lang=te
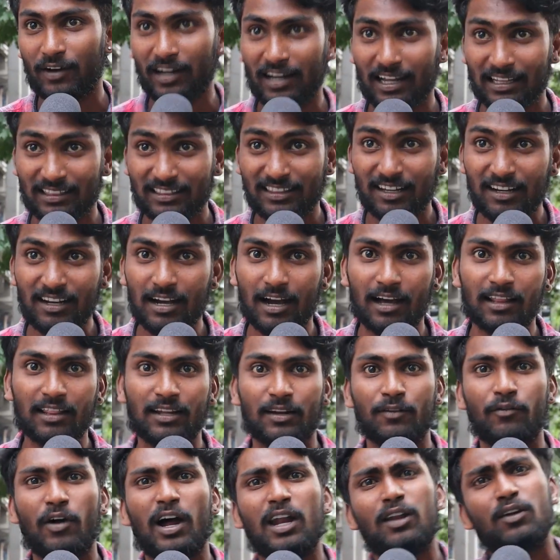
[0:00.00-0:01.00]
వాళ్ళు అర్థం
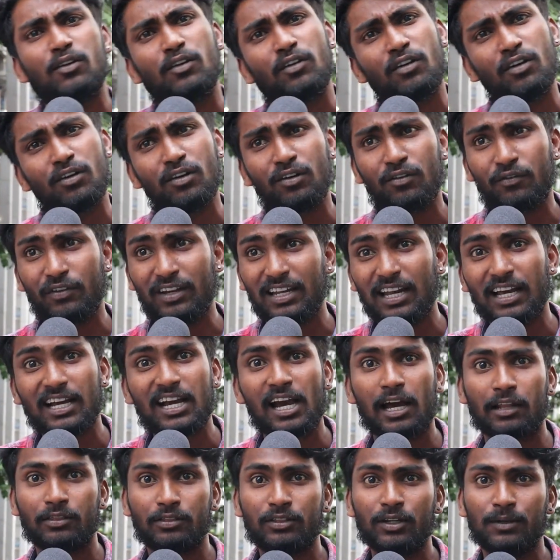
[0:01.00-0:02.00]
కాదని వాళ్ళు
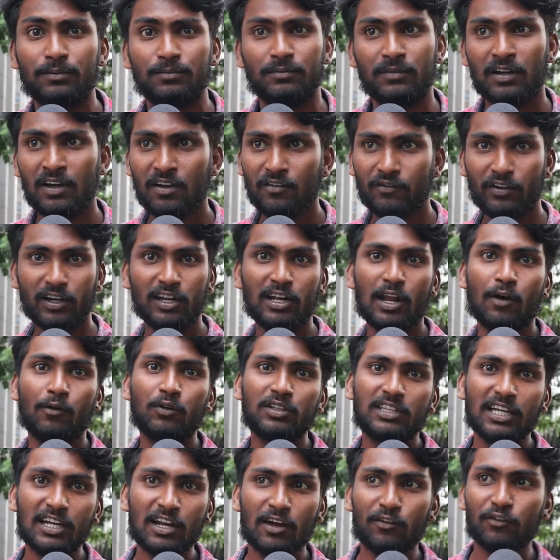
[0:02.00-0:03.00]
వీళ్ళకి అర్థం వీళ్ళు
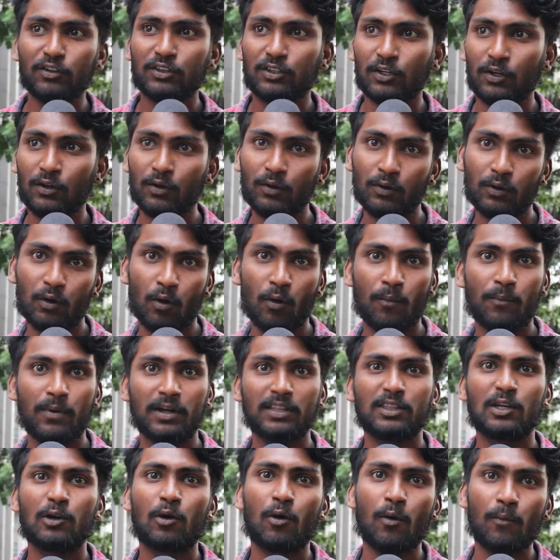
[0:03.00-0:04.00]
నవ్వితే నవ్వుతారు
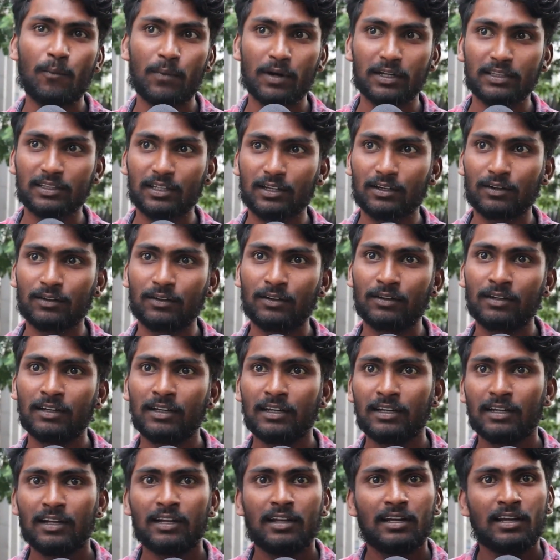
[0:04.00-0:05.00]
కోపడితే కోపడతారు
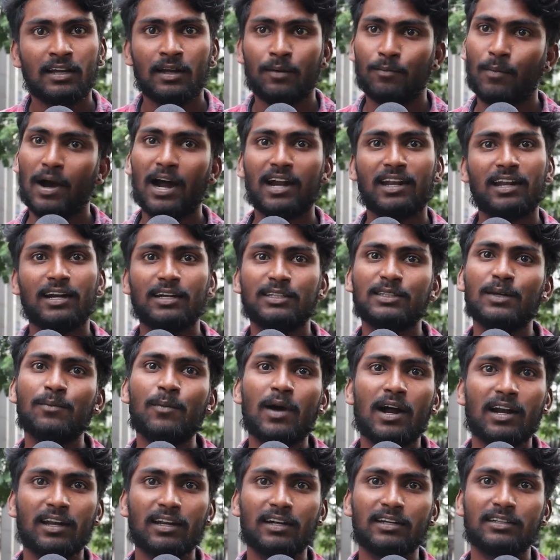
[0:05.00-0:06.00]
మాట్లాడితే
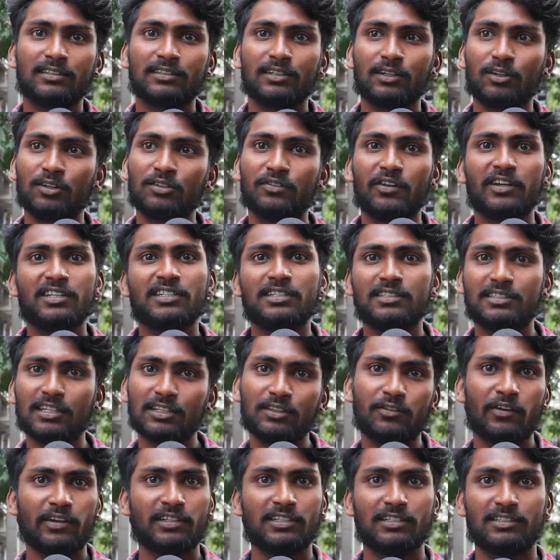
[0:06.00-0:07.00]
మాట్లాడతారు ద్వేషిస్తే
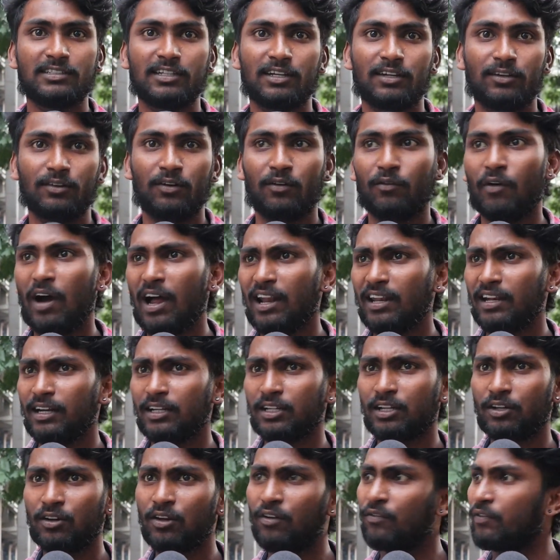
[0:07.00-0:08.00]
ద్వేషిస్తారు వాళ్ళు
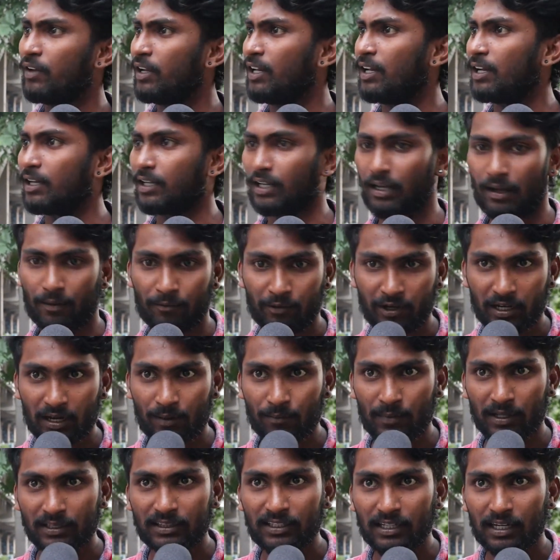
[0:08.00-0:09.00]
ఎట్లనో వీళ్ళు అట్లా వీళ్ళ
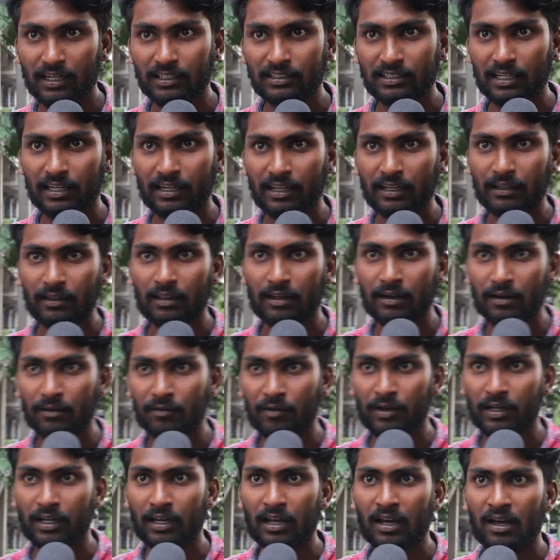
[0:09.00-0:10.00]
మధ్యలో జరిగే
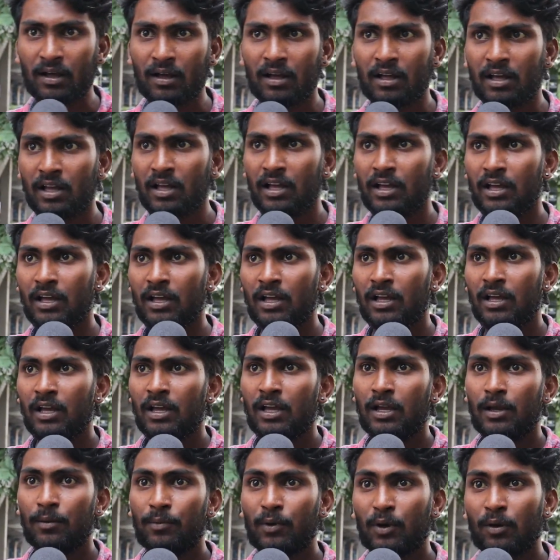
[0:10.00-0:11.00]
దానివల్ల
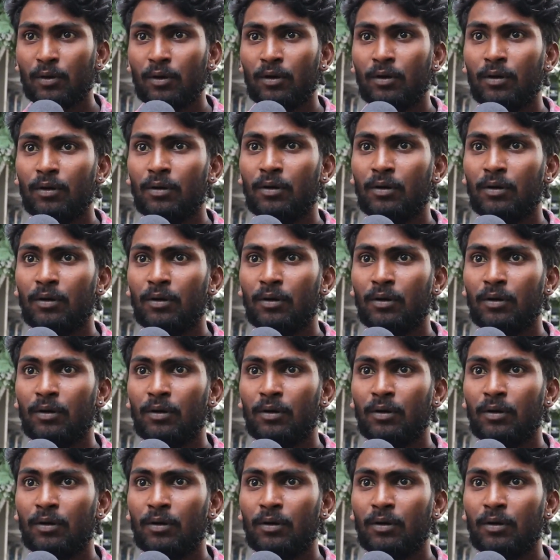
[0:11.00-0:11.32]
ఇప్పుడు